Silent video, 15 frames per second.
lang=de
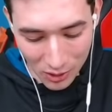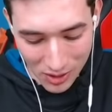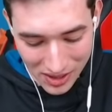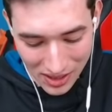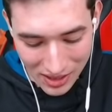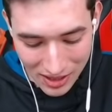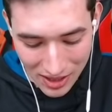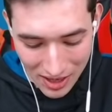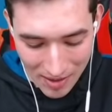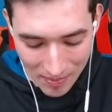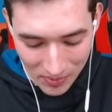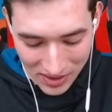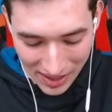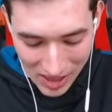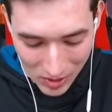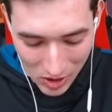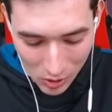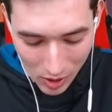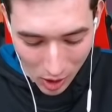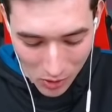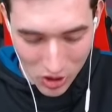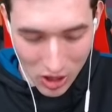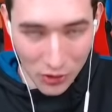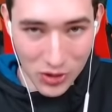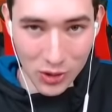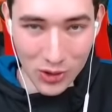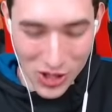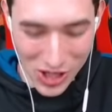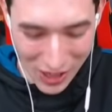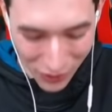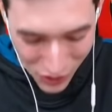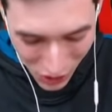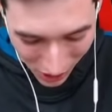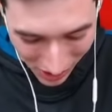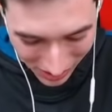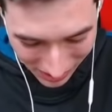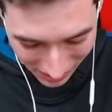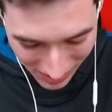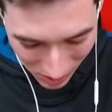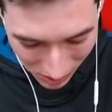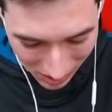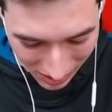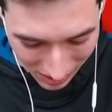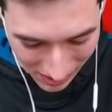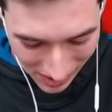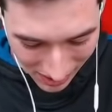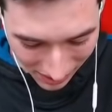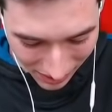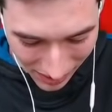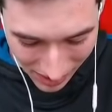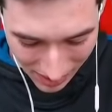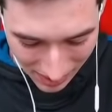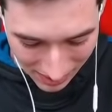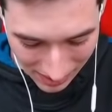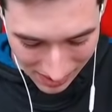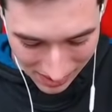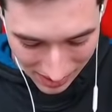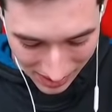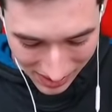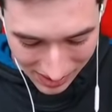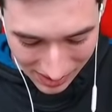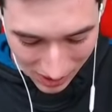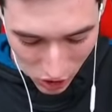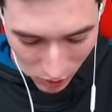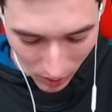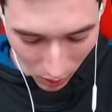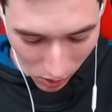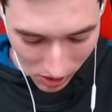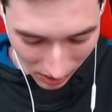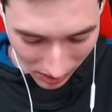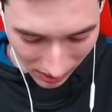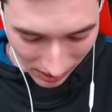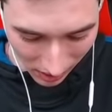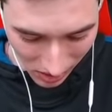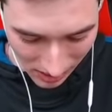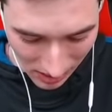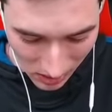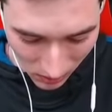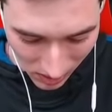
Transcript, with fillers: aussieht, dass man überhaupt schon auf so ein Schiff steuern kann, das ist so eine Galeere. Also das sieht halt schon mal ultra geil aus. Und jetzt